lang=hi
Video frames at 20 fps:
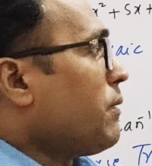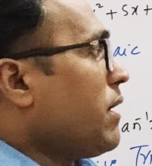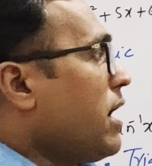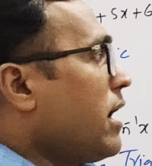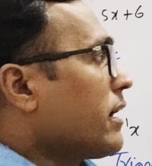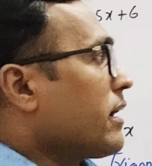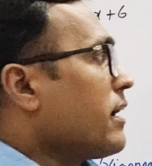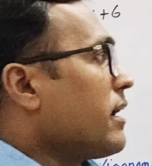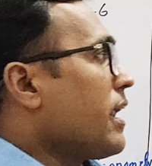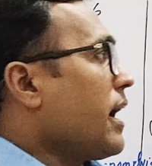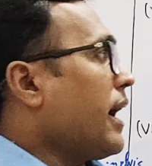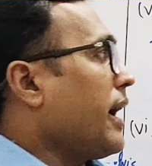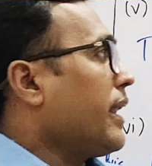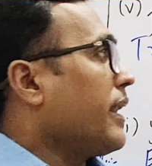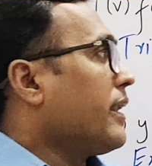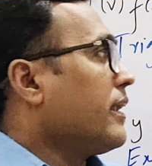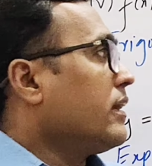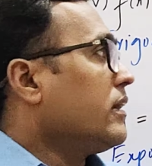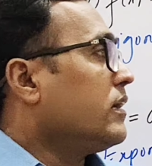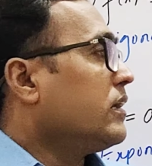पार्ट
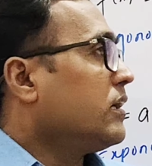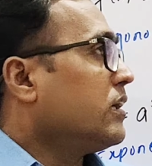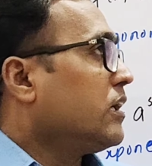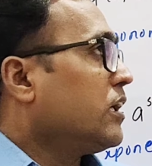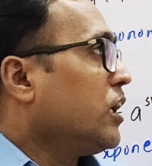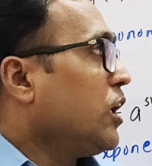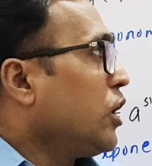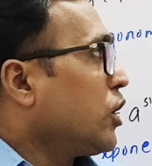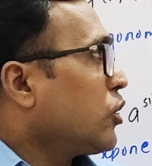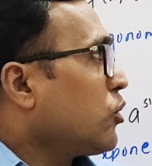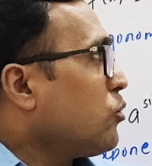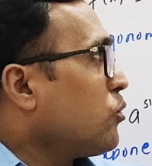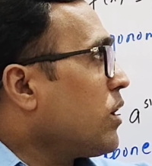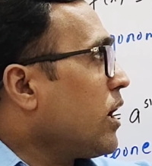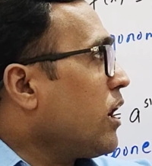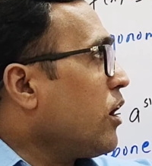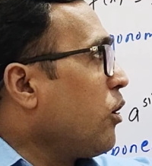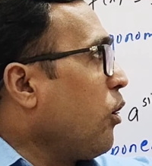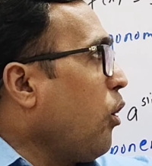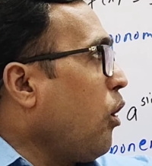नाइन क्योंकि
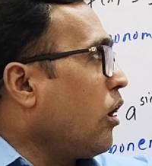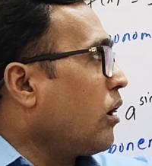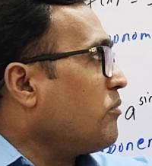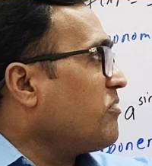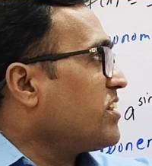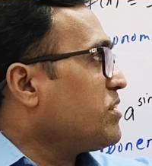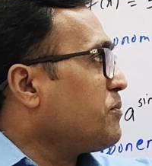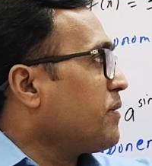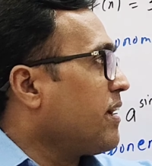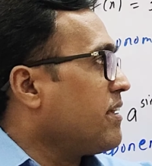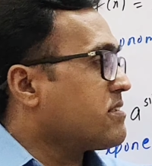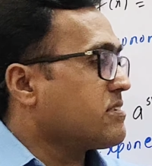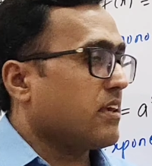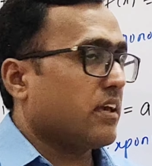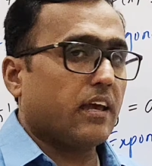यहाँ लॉग विद बेस